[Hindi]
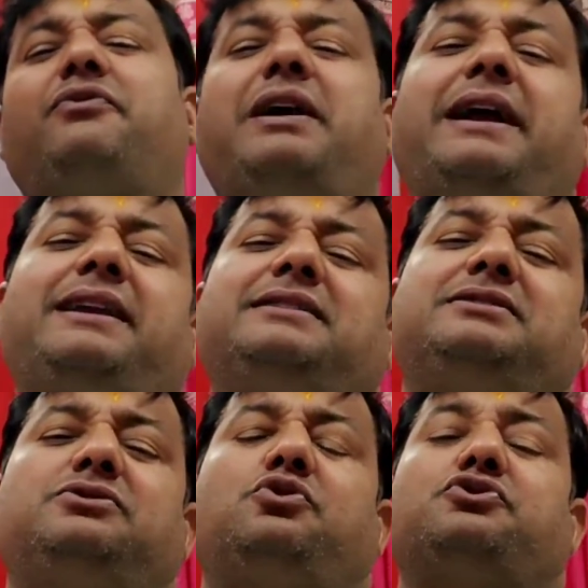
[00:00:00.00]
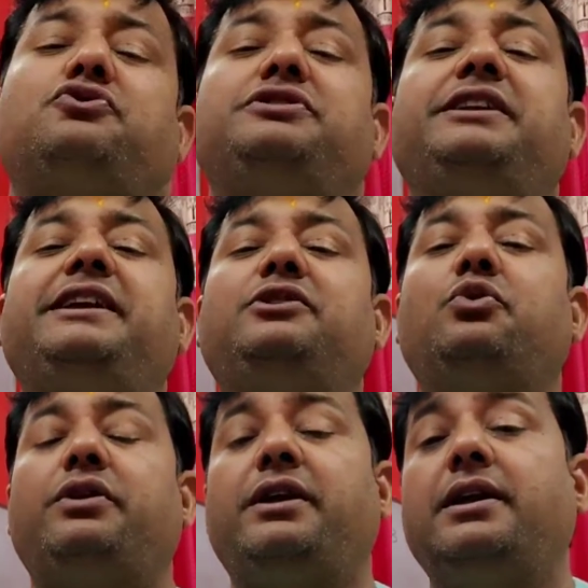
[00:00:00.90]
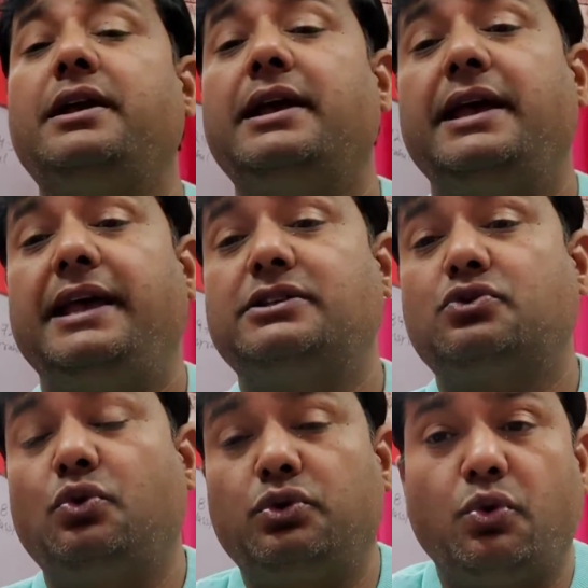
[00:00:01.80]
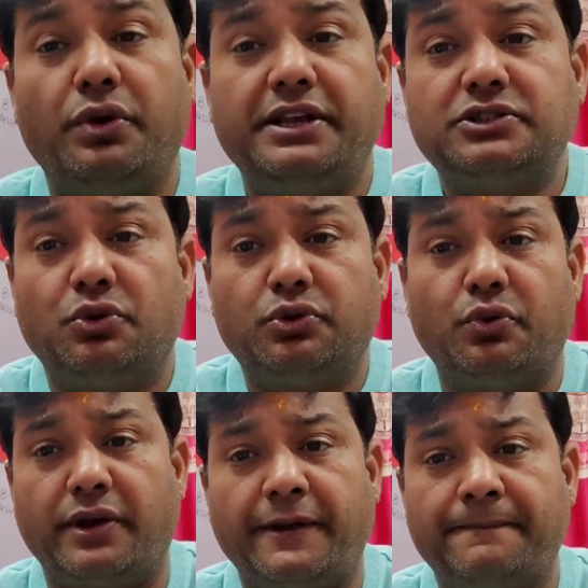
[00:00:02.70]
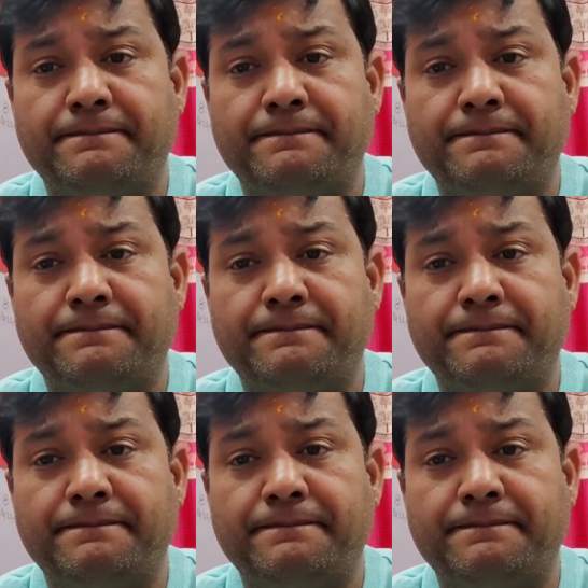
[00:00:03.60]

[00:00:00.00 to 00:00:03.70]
वाई डज सोशलॉजी नीड थ्योरी इसको थ्योरी की जरूरत क्यों है